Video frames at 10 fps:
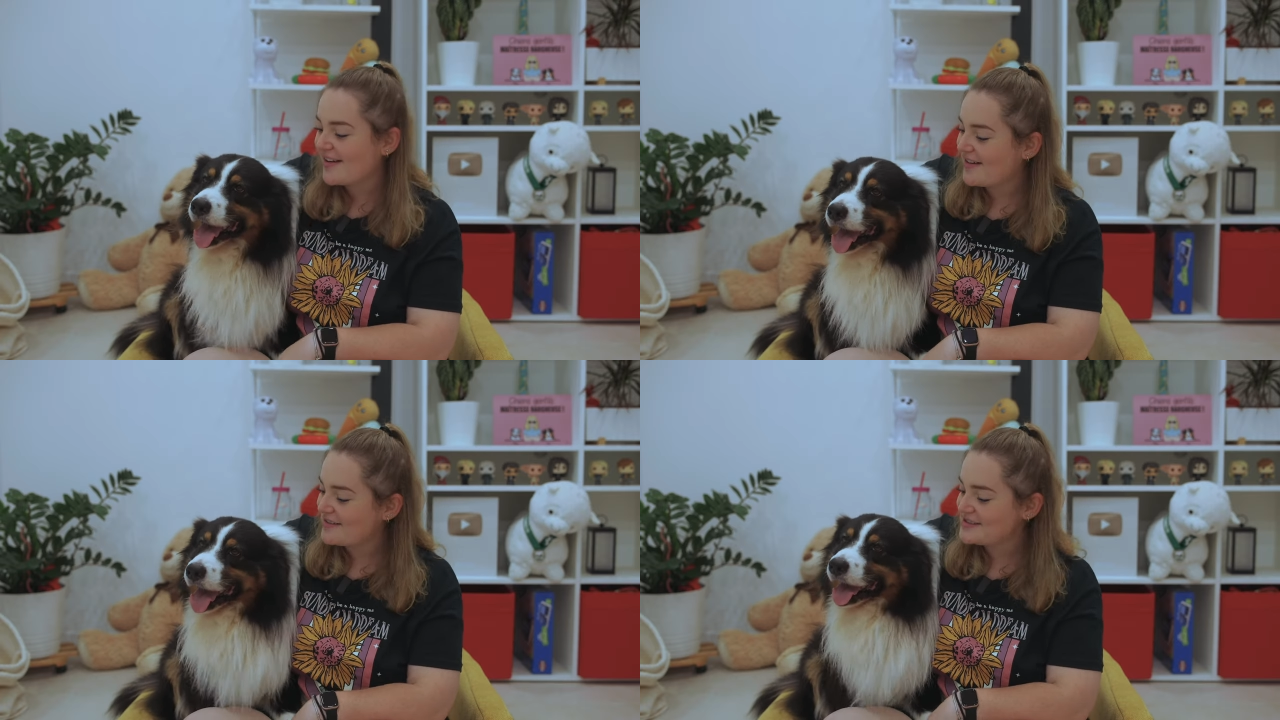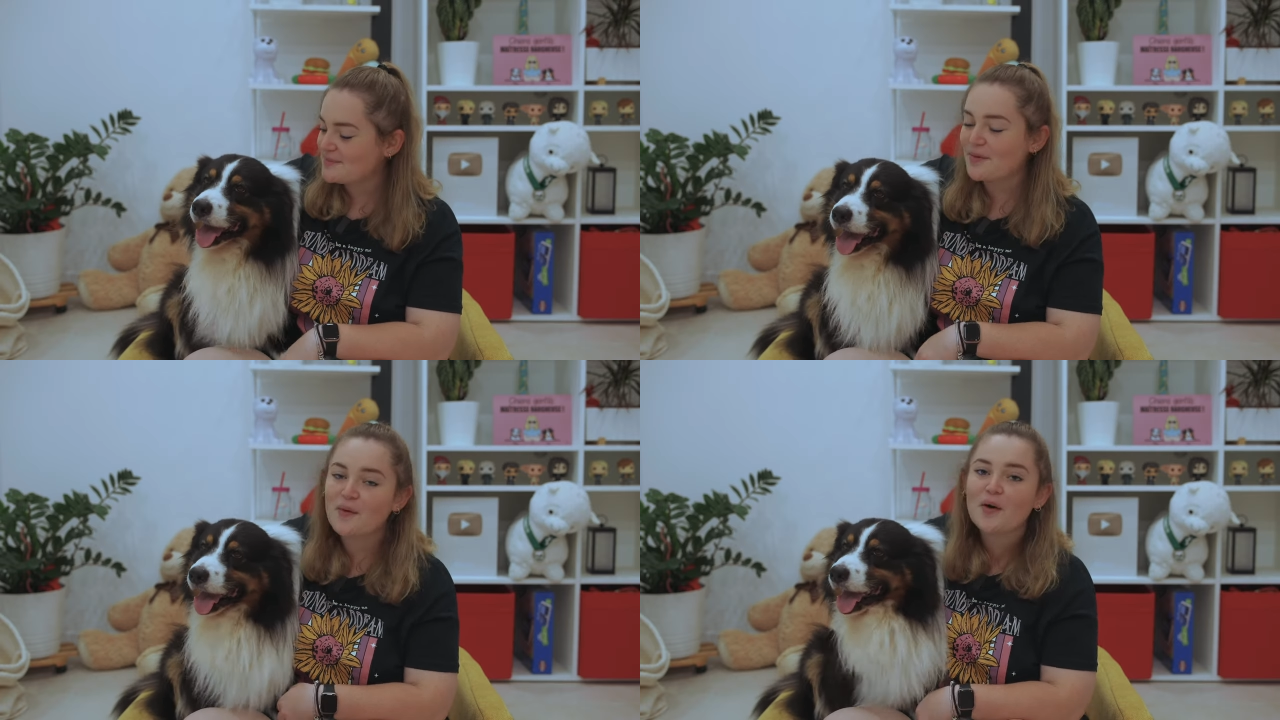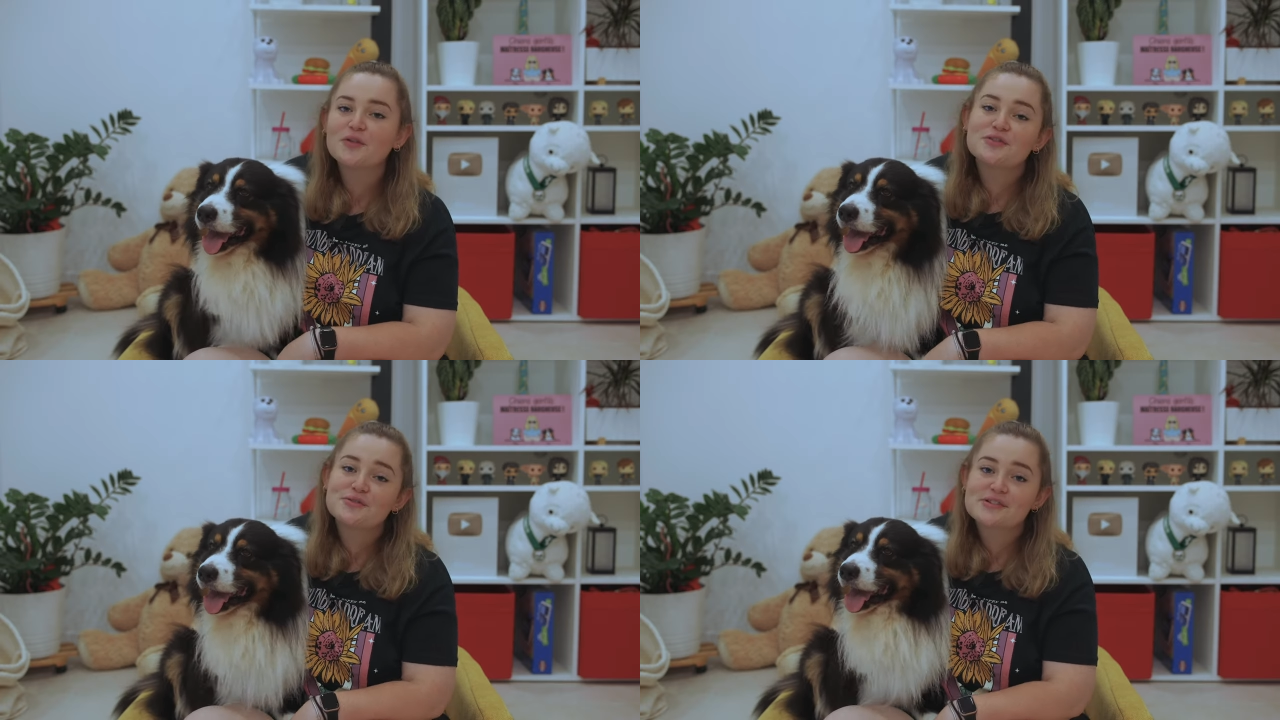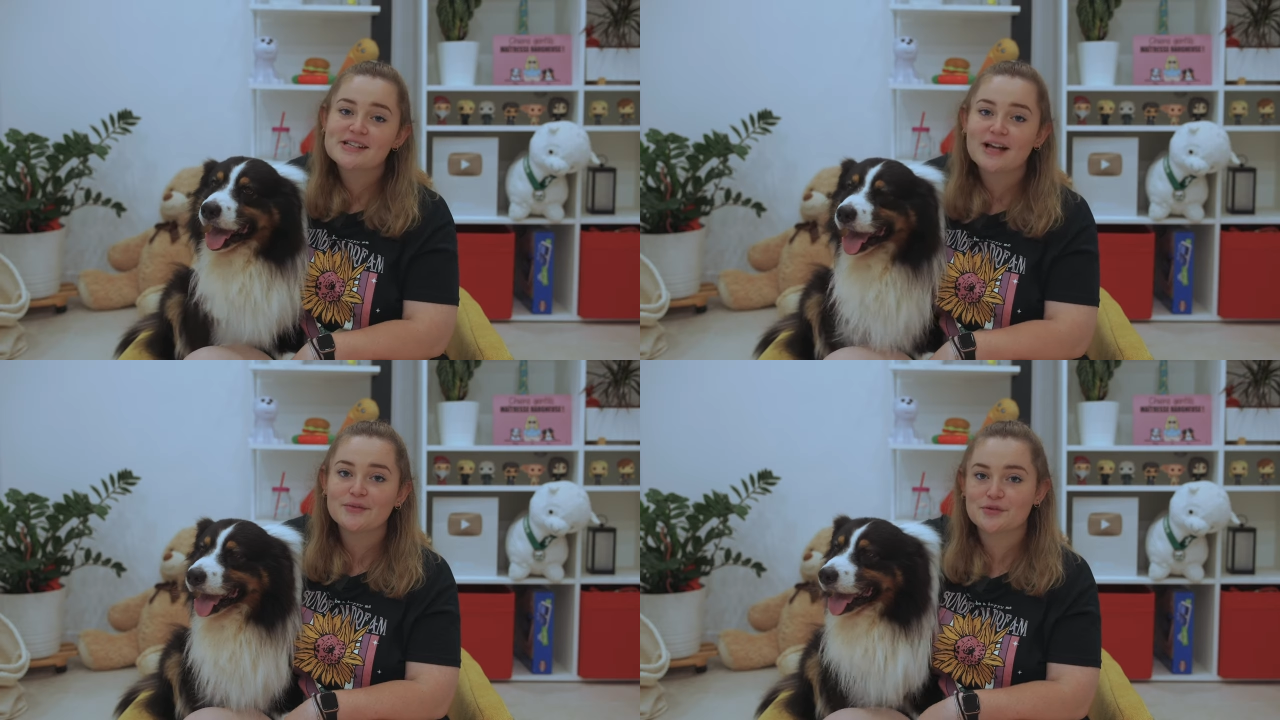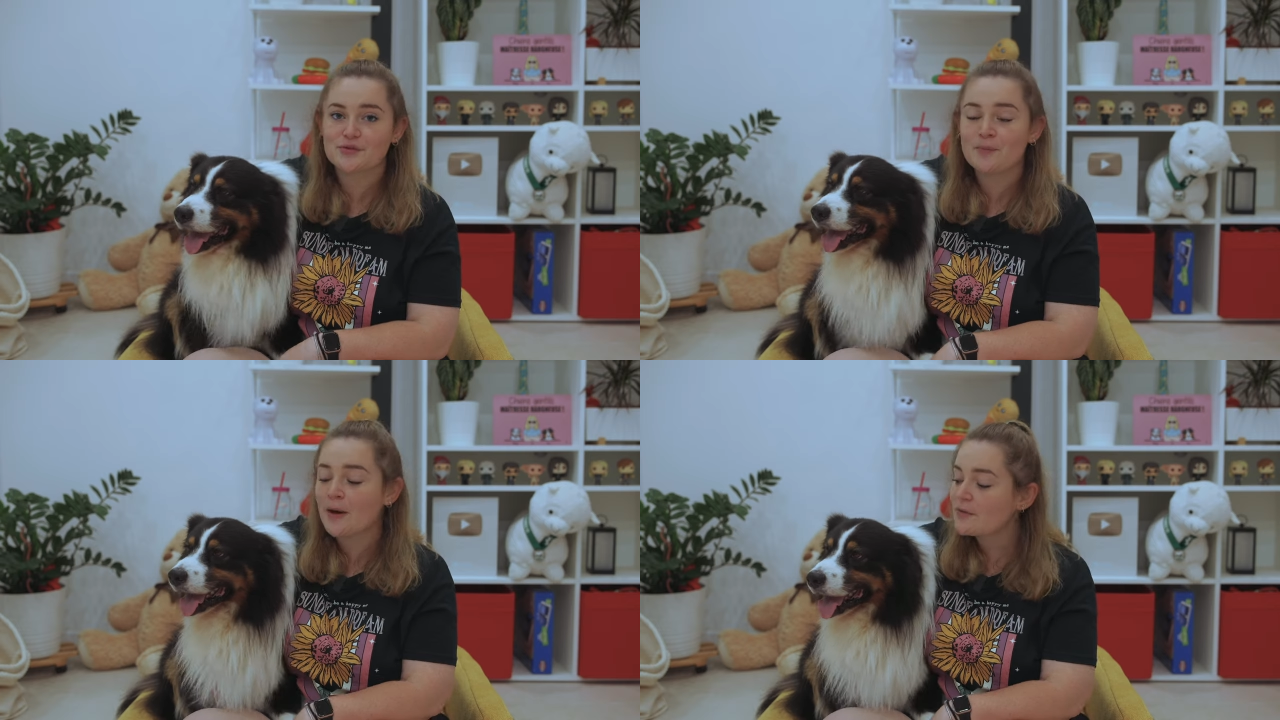euh, c'est pas encore toujours ça, donc
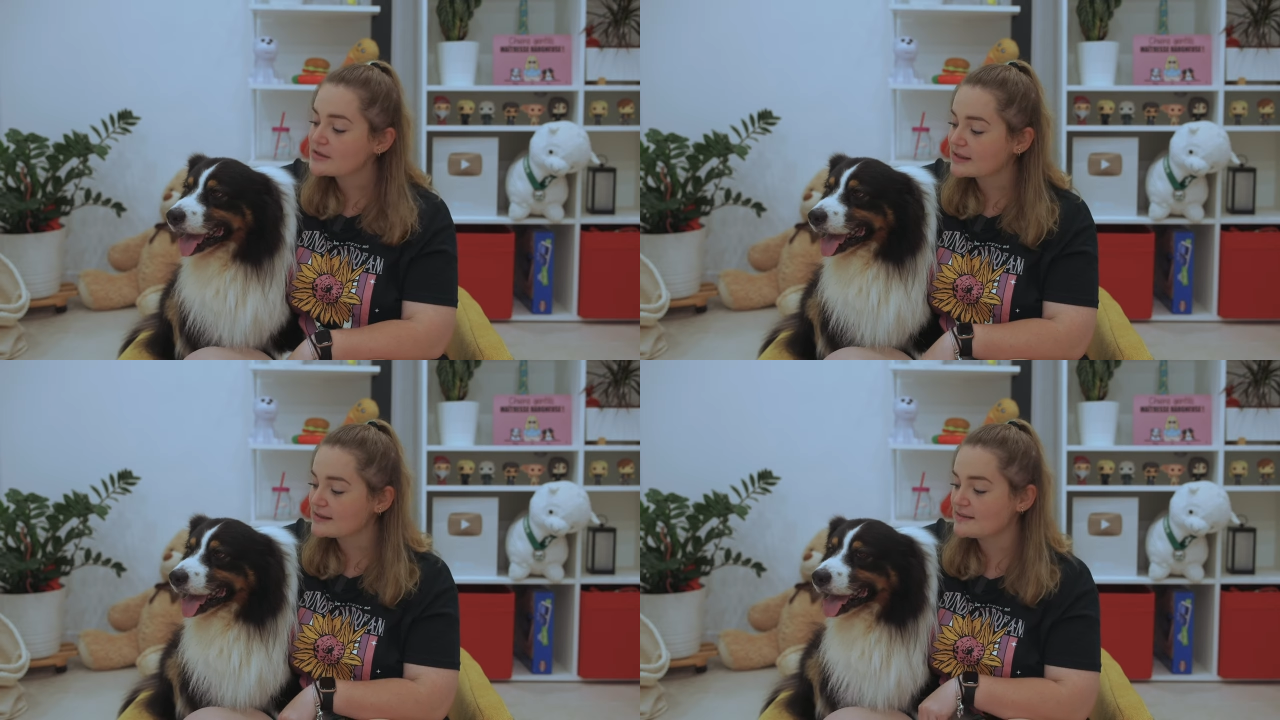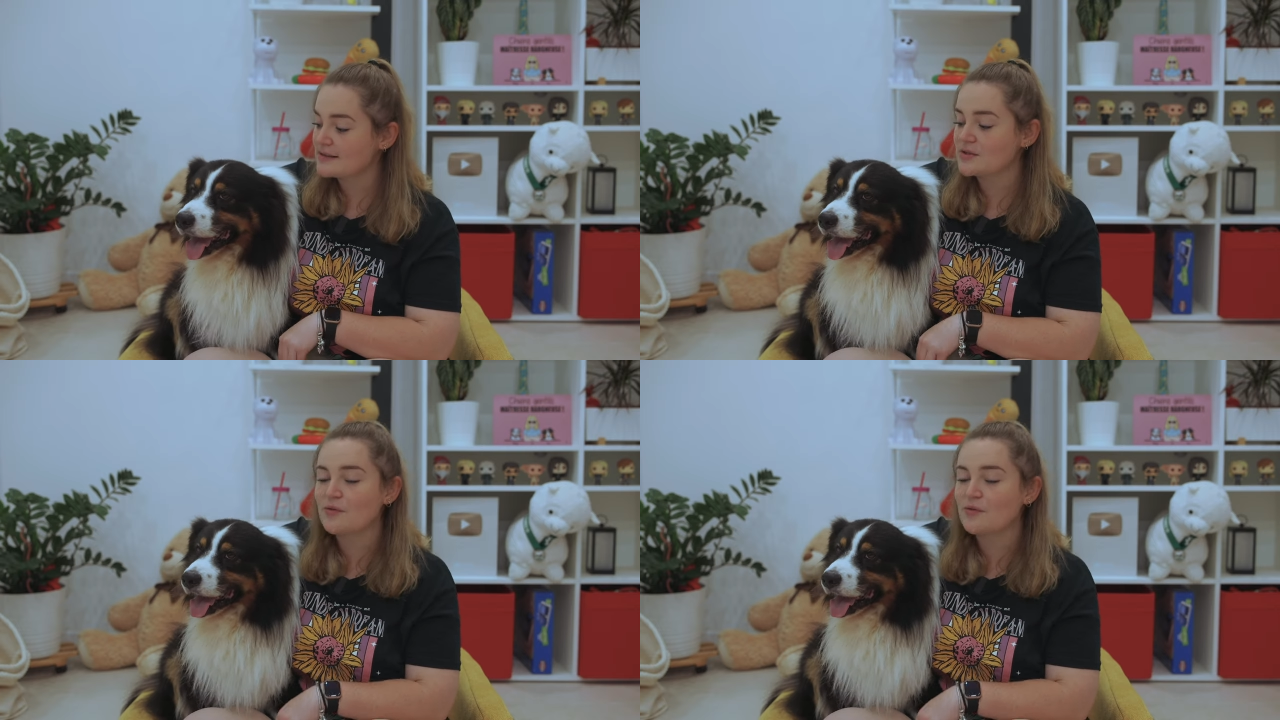je veux pas le stresser.